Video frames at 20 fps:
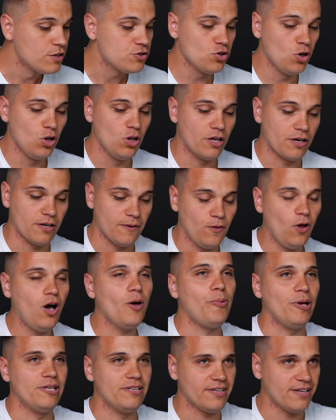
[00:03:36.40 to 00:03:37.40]
Solar. Но
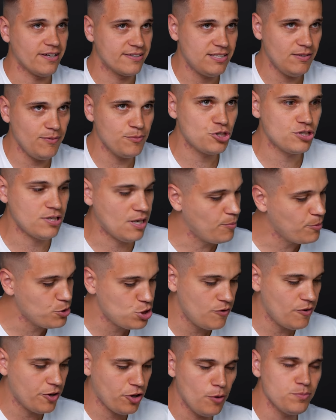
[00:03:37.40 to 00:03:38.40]
опять-таки, к своим часам
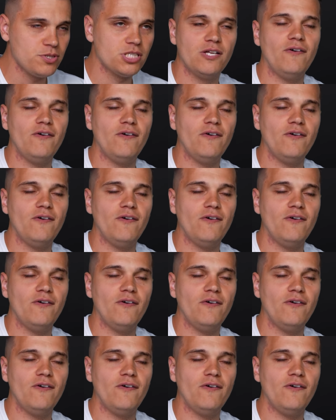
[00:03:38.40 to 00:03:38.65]
еще вернемся,